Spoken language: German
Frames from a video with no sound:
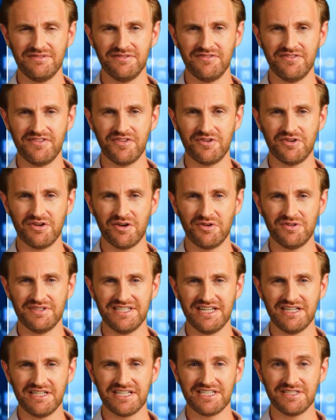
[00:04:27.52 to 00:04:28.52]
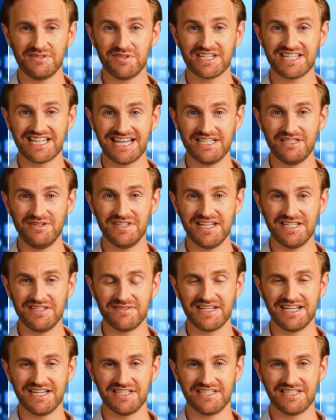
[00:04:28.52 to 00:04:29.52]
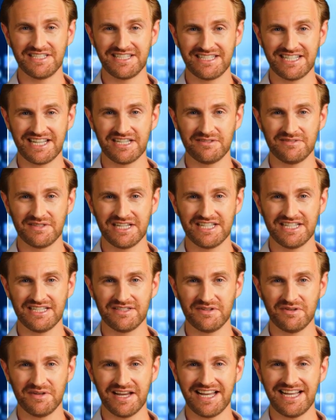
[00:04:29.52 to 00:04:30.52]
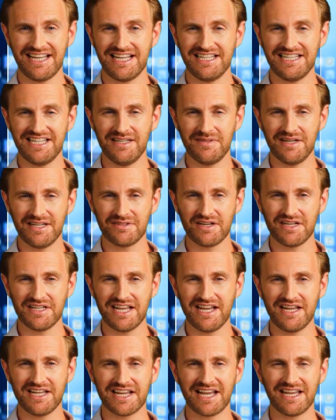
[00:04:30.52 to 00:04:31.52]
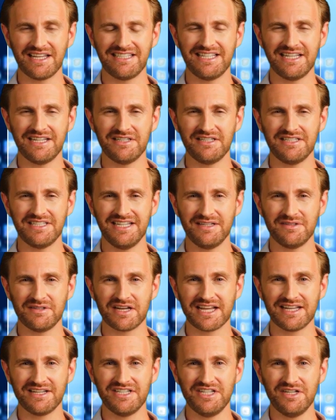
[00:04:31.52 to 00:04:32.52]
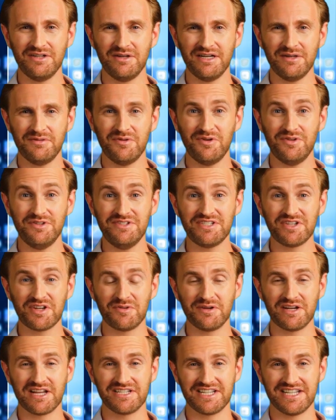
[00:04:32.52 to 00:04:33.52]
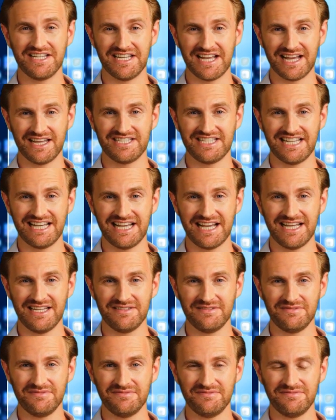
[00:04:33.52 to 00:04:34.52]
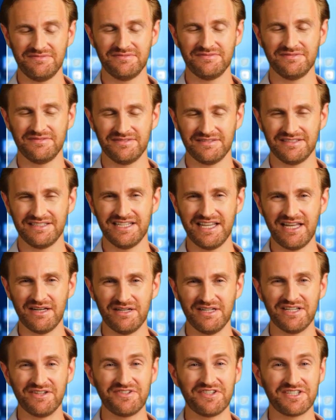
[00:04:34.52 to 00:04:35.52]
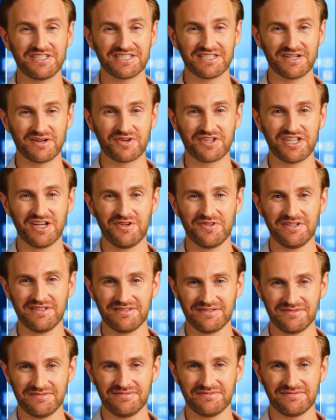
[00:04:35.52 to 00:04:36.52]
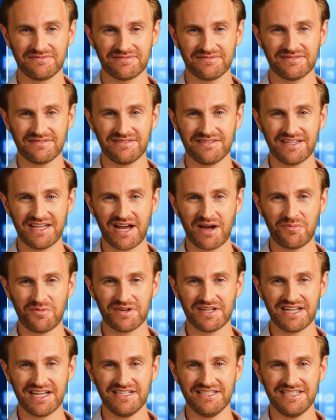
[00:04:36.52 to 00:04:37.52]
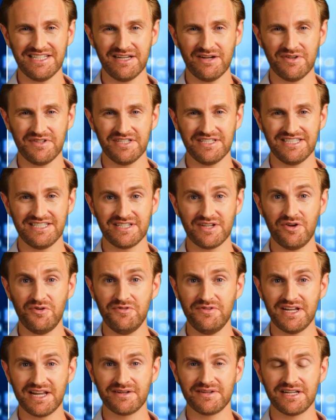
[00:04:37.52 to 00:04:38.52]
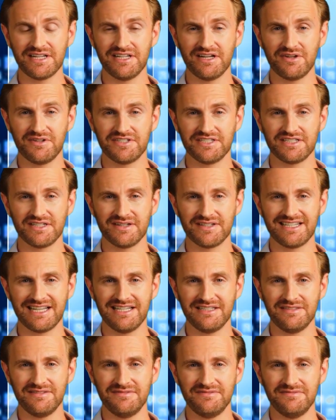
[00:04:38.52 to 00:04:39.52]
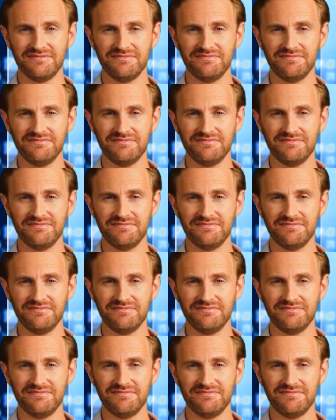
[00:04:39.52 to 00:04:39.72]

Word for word: Für Großhandelsbestellungen wenden Sie sich bitte über elisabethmannaya 77gmailcom an den Hersteller. Danke fürs Zuschauen. Abonnieren Sie uns, um mehr Videos zu sehen.